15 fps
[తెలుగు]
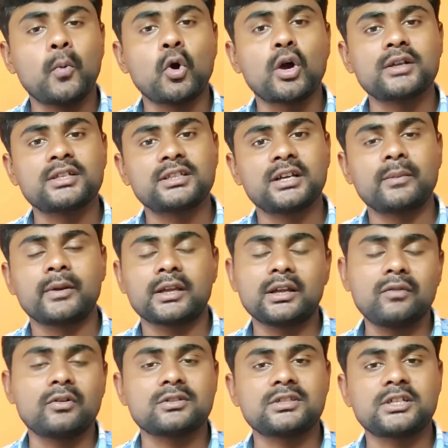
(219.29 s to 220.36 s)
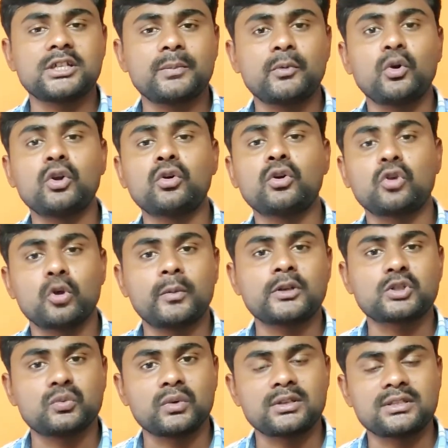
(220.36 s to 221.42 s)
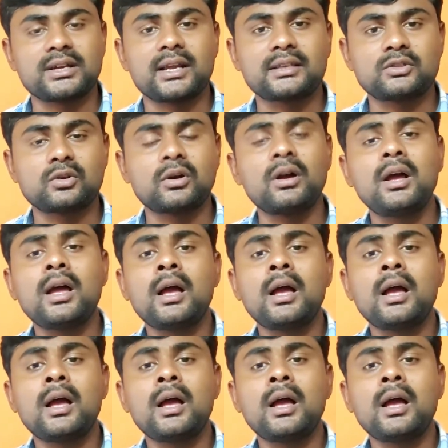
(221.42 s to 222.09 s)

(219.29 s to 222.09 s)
పోకో సిత్రి మనకి వస్తుందని చెప్పి కొన్ని కొన్ని రూమర్స్ వస్తున్నాయి సో